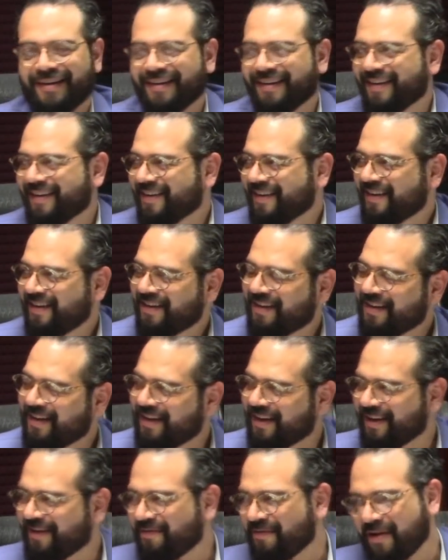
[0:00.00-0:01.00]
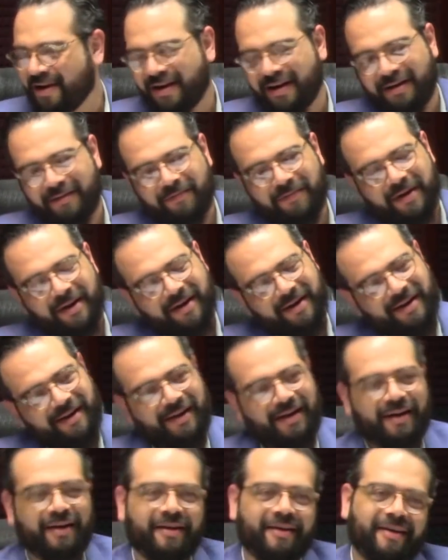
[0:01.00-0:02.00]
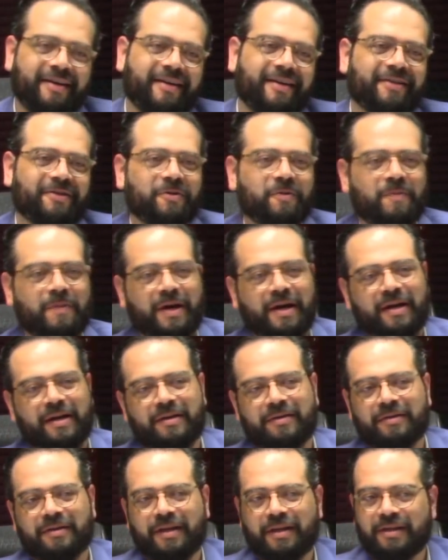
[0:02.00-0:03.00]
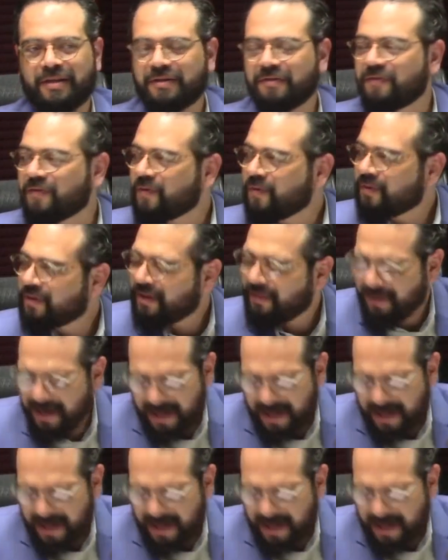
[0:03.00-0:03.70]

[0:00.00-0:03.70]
ay, qué guapa, y que tu marido te disfruta.